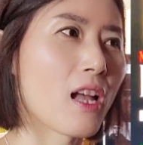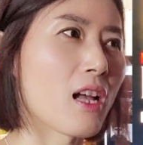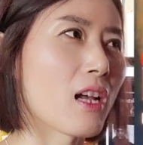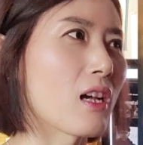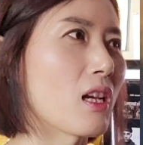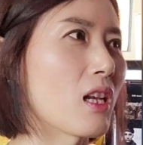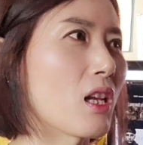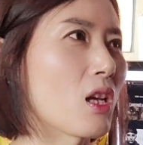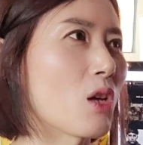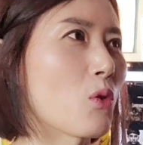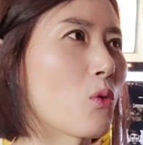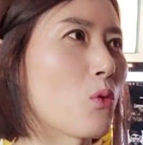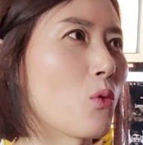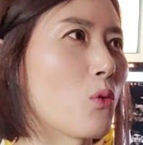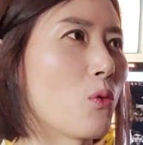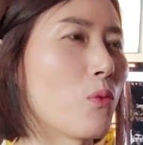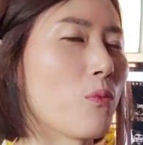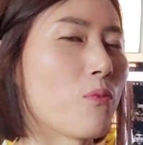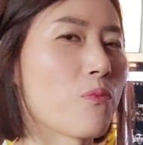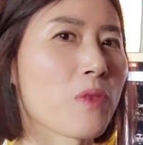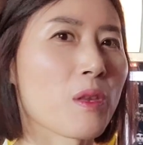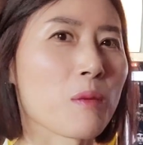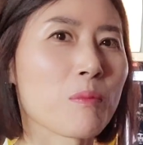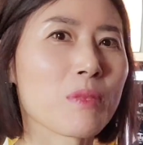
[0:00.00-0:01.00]
그리고
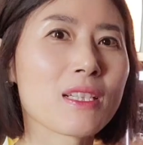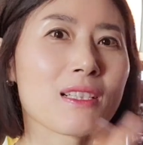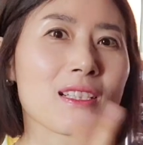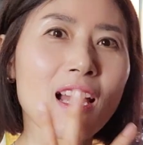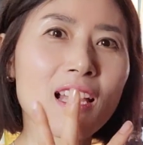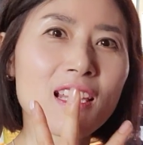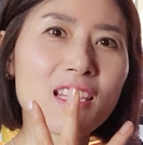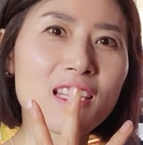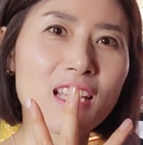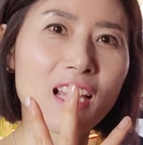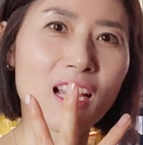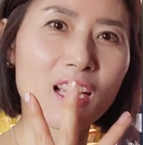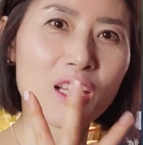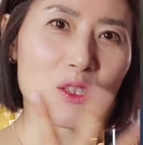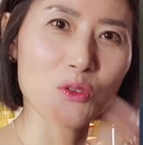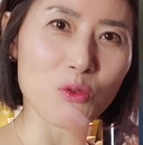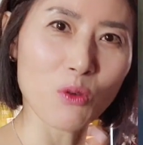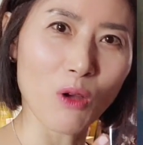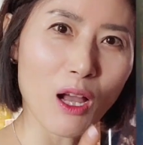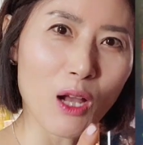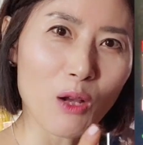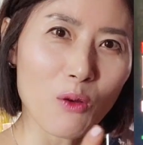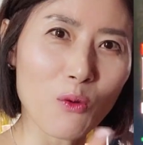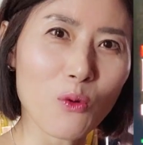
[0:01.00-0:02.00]
비슷한 이야기도
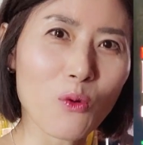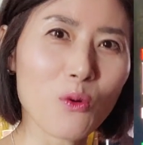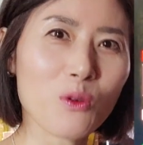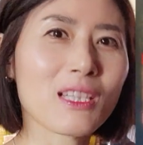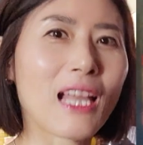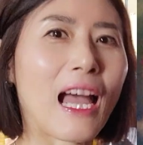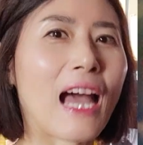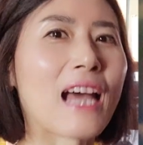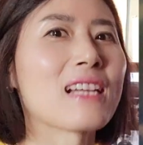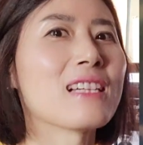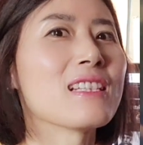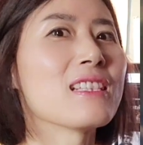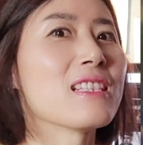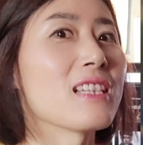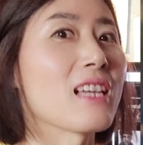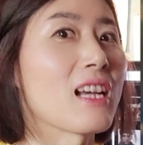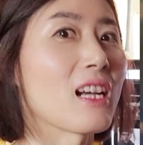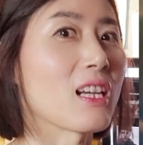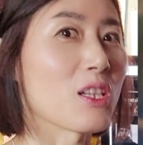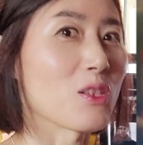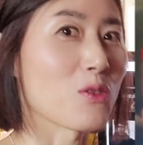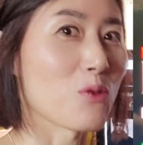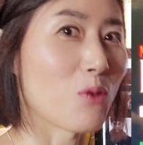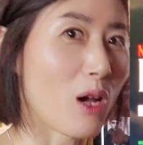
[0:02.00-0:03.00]
하고 다른
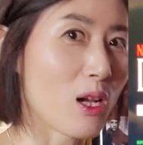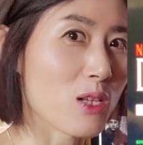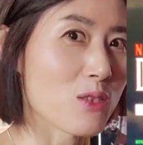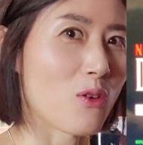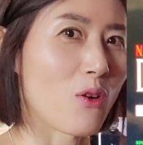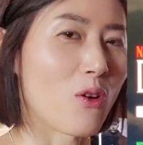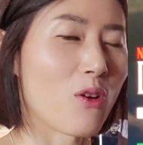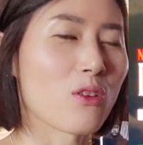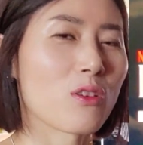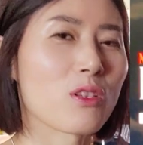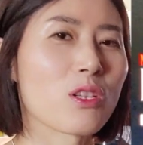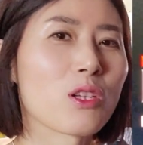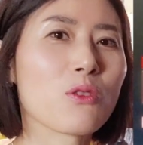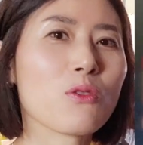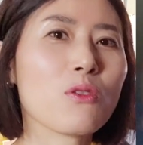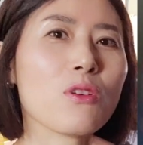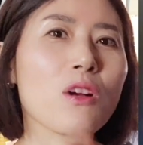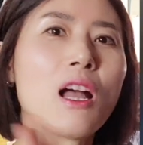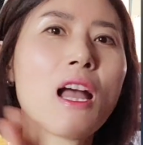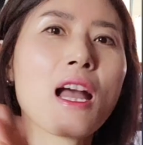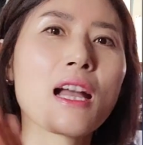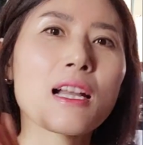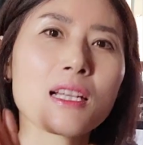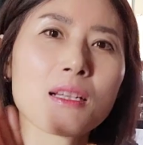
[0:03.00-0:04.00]
이야기도 하죠. 그리고
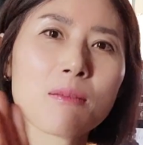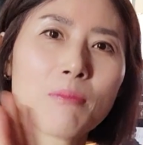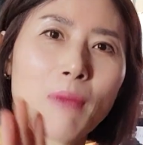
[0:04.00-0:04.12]
그